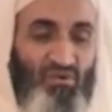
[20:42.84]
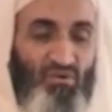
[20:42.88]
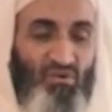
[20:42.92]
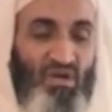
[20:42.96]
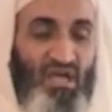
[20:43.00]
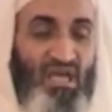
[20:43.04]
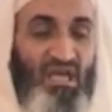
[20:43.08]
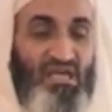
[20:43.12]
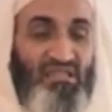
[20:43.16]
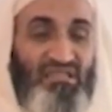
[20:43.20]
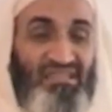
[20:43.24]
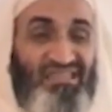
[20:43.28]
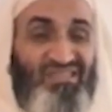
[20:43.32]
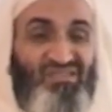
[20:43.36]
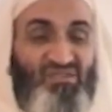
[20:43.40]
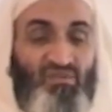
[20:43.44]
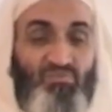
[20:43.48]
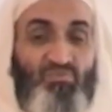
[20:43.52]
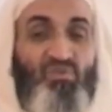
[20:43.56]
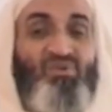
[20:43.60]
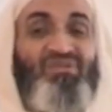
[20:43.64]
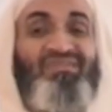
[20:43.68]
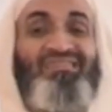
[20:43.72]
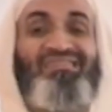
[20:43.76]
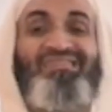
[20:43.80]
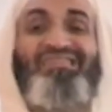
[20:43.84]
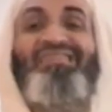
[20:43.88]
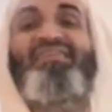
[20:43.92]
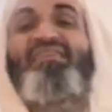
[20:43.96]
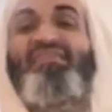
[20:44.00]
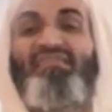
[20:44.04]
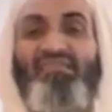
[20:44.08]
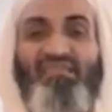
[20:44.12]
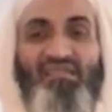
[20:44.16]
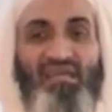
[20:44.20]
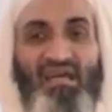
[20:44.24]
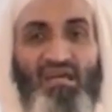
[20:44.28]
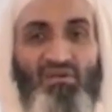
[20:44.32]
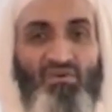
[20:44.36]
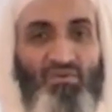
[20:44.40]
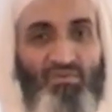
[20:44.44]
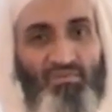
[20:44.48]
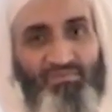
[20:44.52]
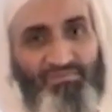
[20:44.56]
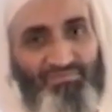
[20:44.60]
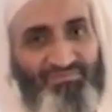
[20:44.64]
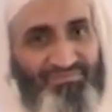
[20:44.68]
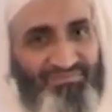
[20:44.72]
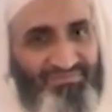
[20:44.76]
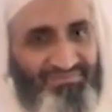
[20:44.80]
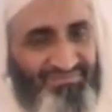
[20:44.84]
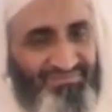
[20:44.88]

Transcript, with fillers: ديالو تنسبوا للدين ديالو